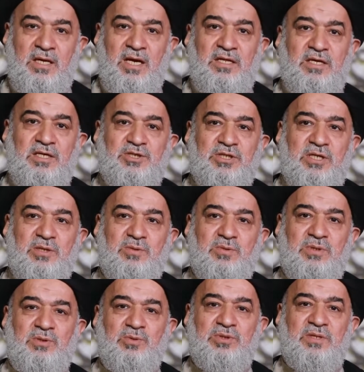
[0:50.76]
هذا
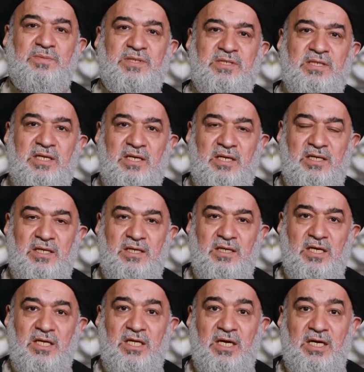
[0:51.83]
شهر ندبت اليه
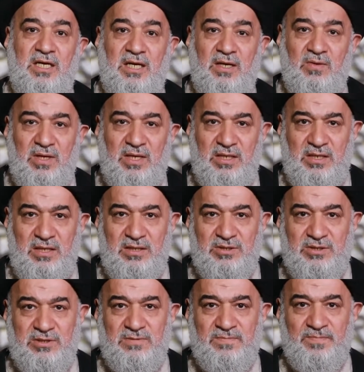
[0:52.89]
قضاء
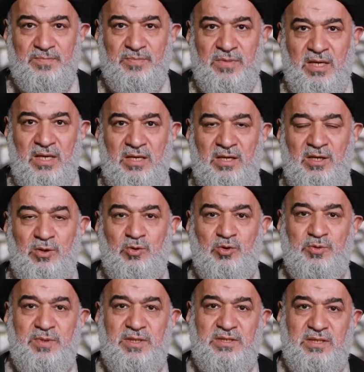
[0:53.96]
الحوائج
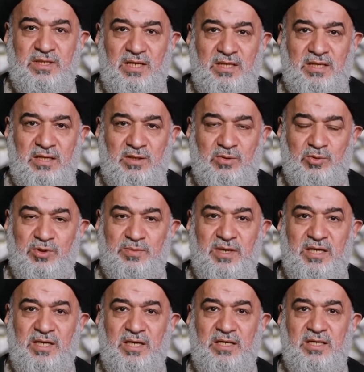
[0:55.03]
ندبت اليه ندب
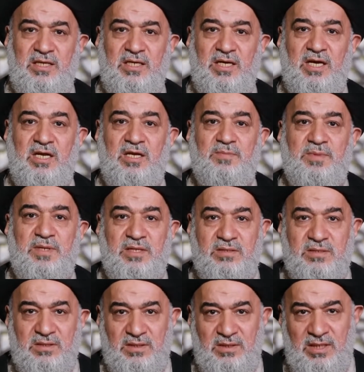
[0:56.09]
اليه
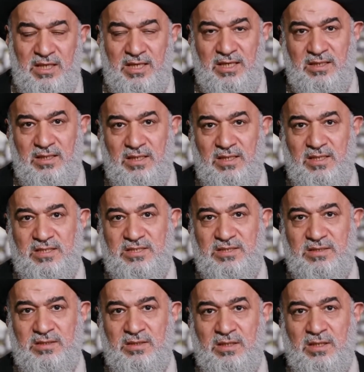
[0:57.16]
البر الى
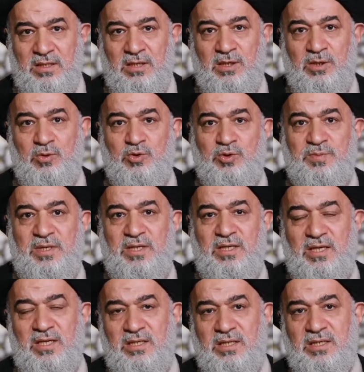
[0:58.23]
الناس ندب
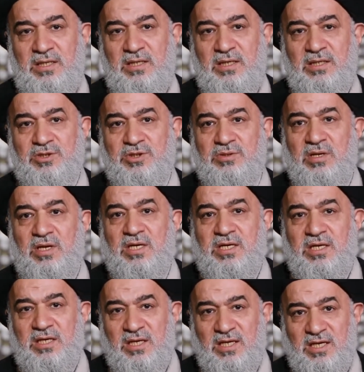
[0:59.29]
اليه
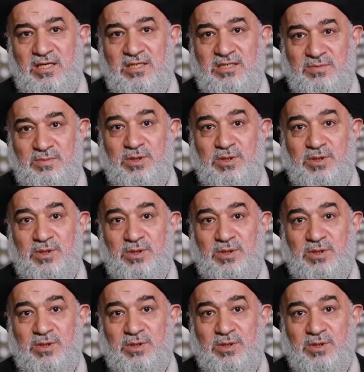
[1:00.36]
اشراك الناس